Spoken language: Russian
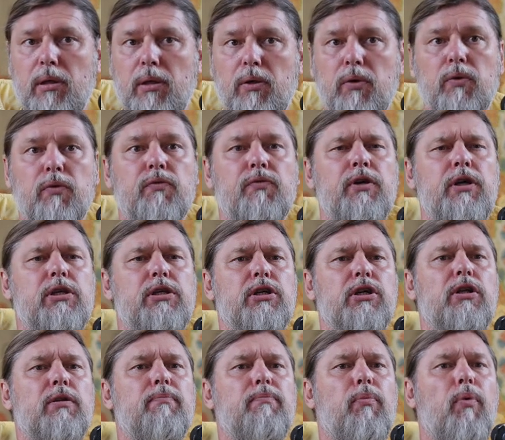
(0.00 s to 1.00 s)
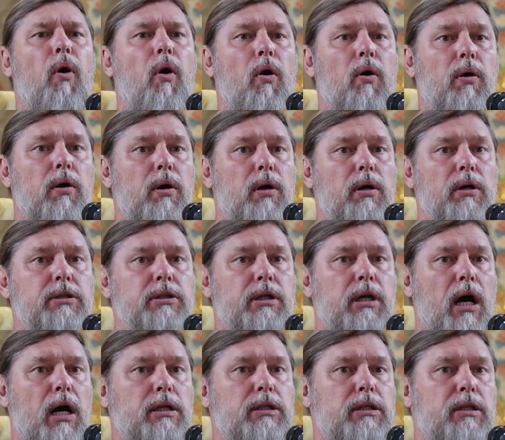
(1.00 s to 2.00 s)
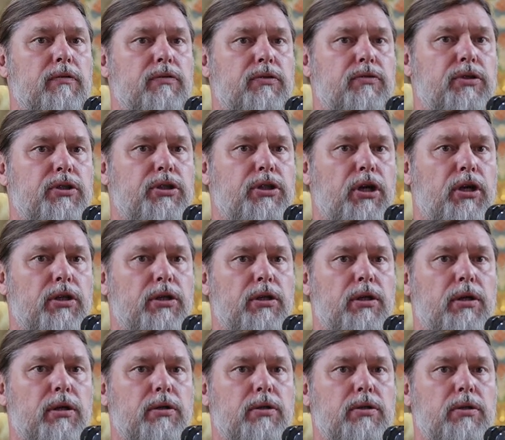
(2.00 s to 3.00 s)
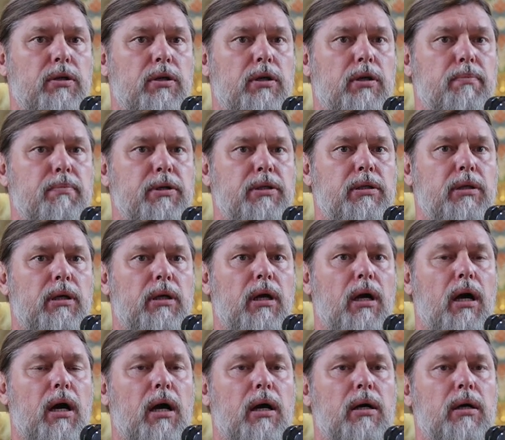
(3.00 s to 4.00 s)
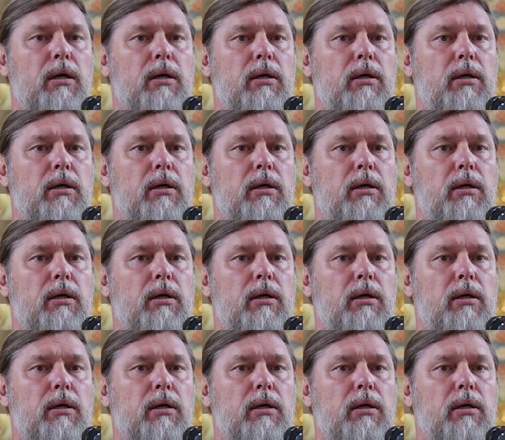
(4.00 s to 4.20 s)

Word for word: И увидел Бог, сказано в священной книге «Бытия»,